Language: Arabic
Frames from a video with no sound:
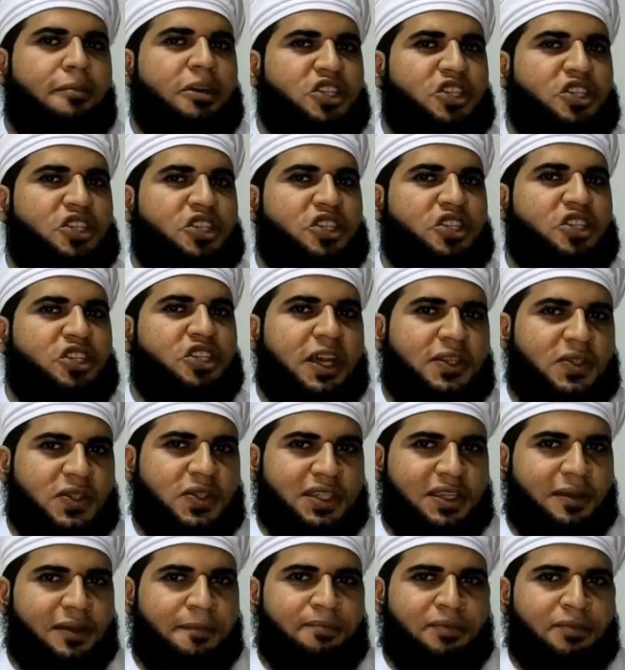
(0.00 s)
بينما
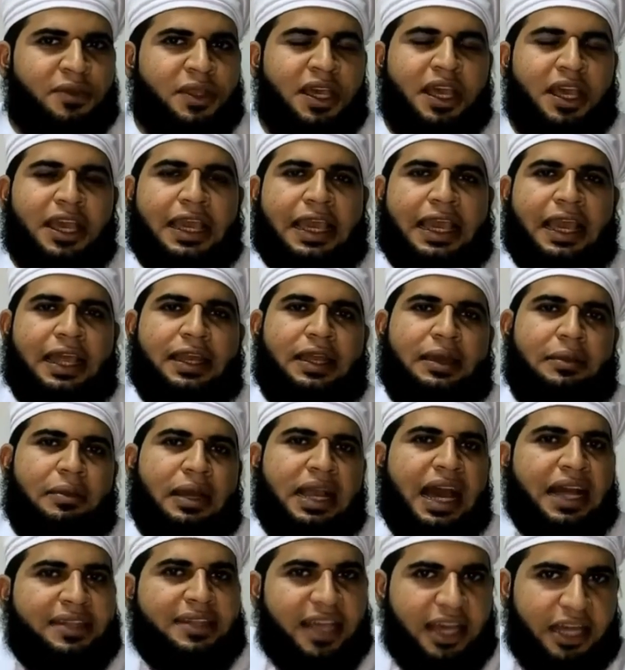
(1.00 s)
شخص
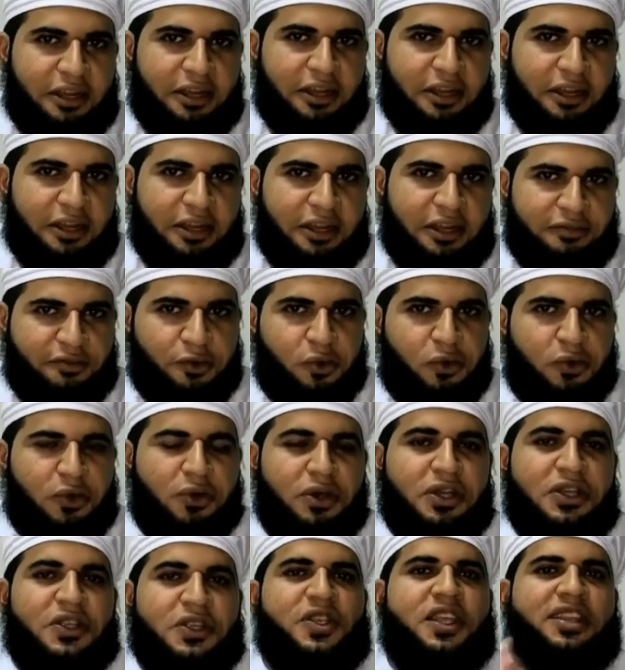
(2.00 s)
يعني لا
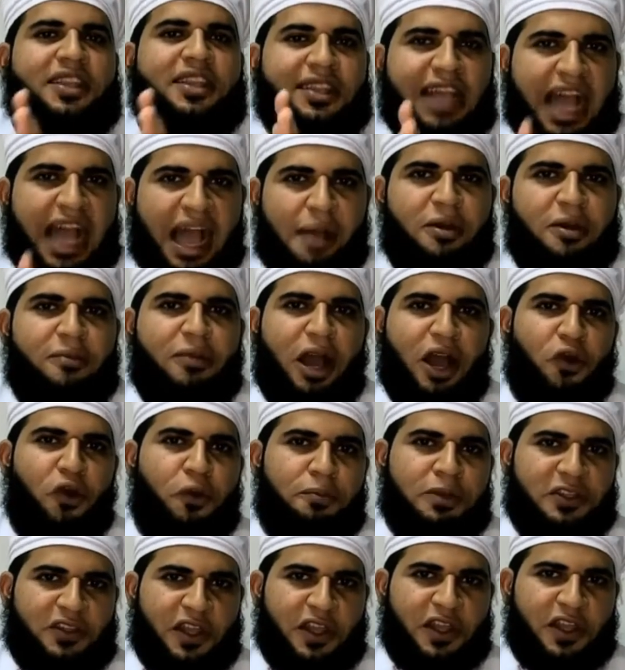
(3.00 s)
تعرفه ستتعامل
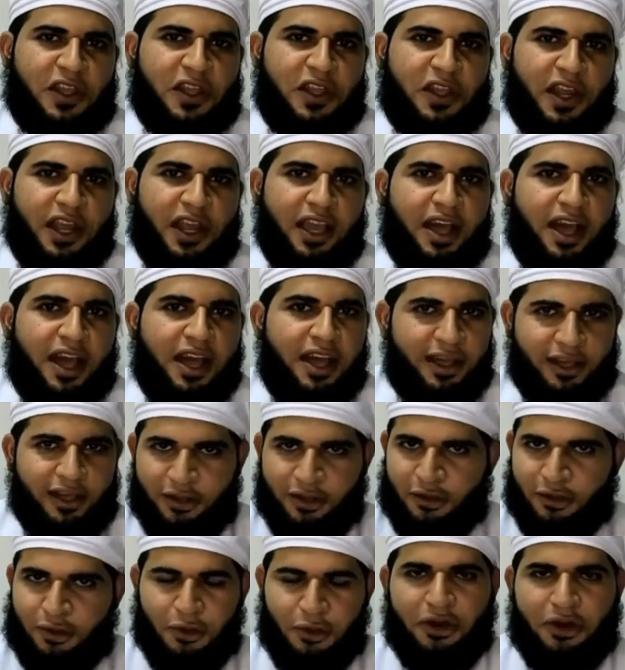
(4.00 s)
معه
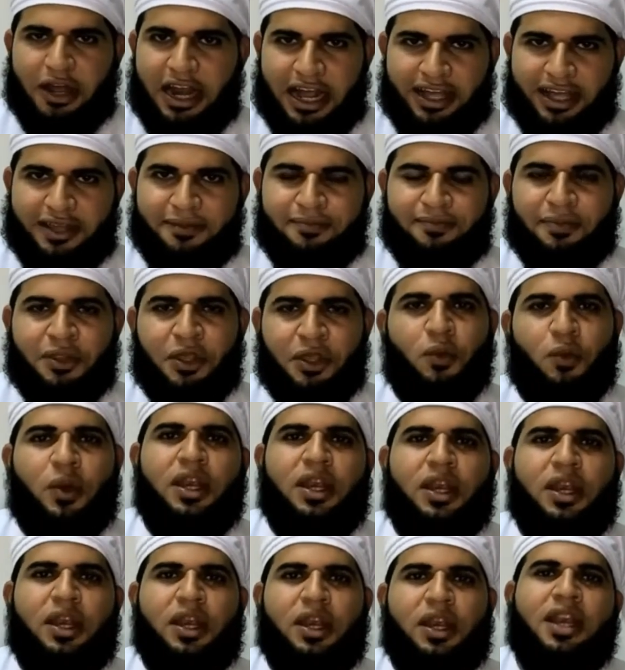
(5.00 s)
بطريقة أخرى
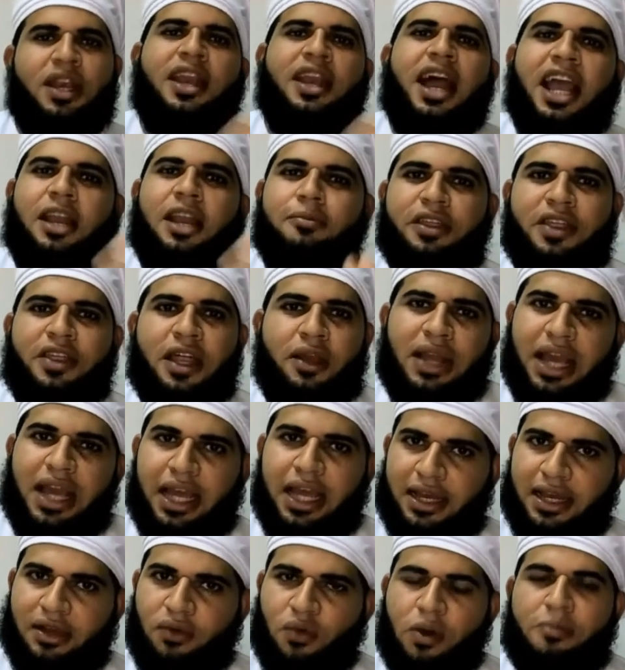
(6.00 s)
ولله المثل
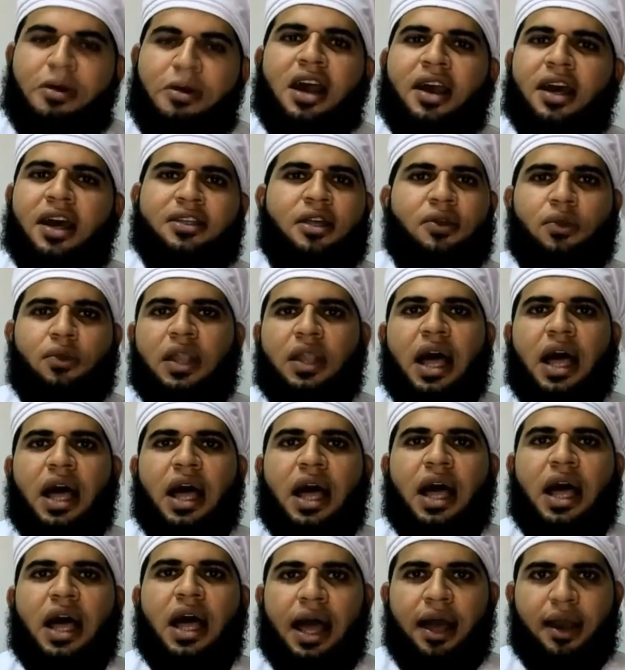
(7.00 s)
الأعلى وما
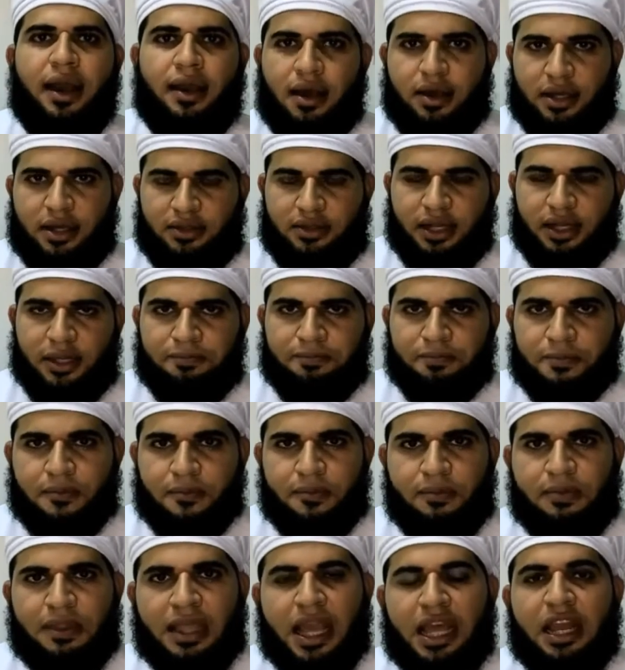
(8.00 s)
قدر الله حق قدره
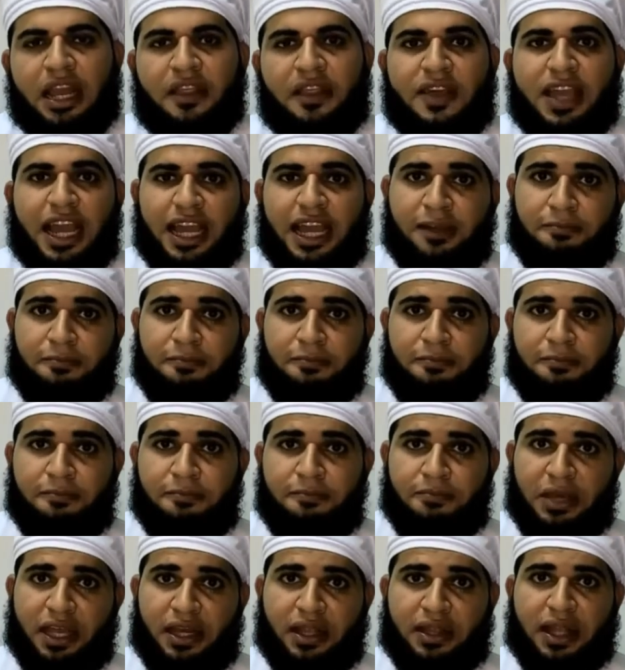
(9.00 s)
الذي
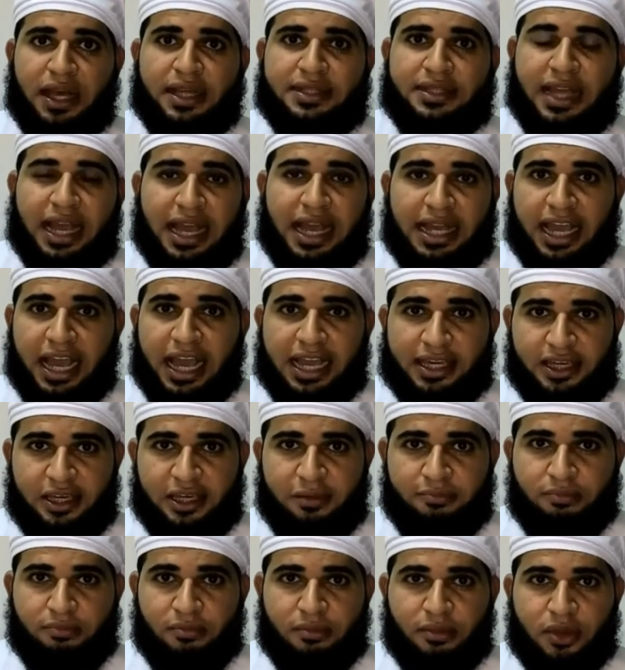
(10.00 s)
يعلم بان الله تعالى
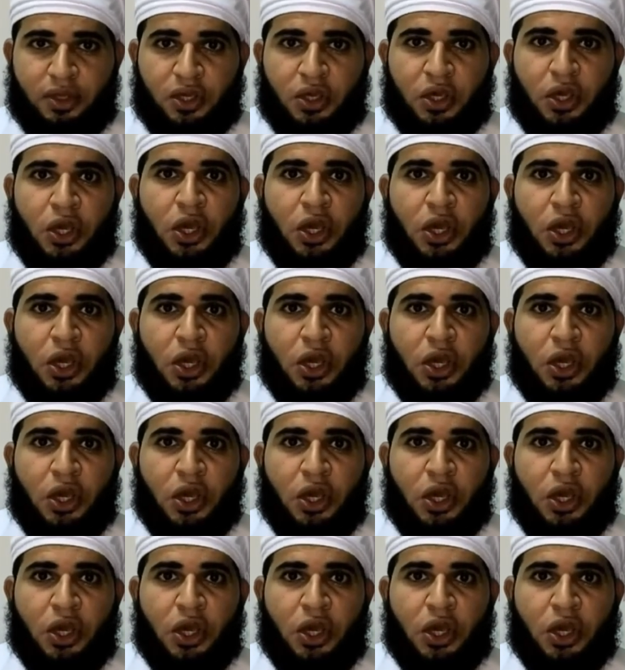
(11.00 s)
حكيم